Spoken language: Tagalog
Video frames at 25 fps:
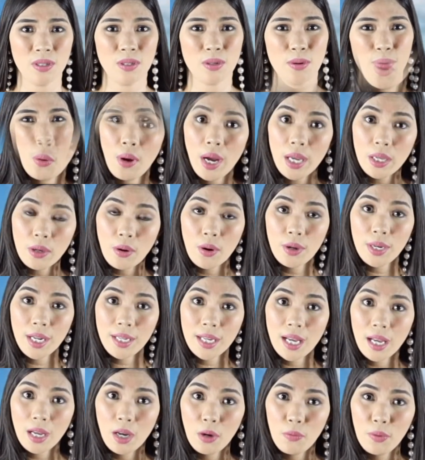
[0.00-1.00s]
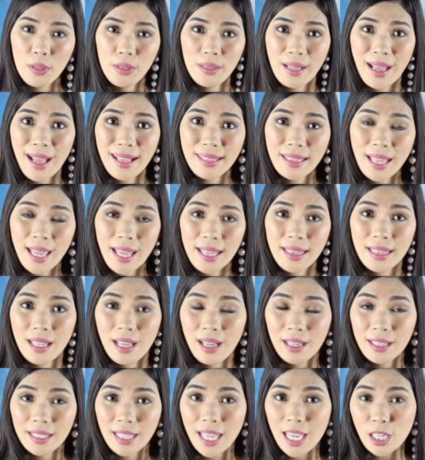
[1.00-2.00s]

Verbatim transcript: So, ngayon, ang gagawin natin na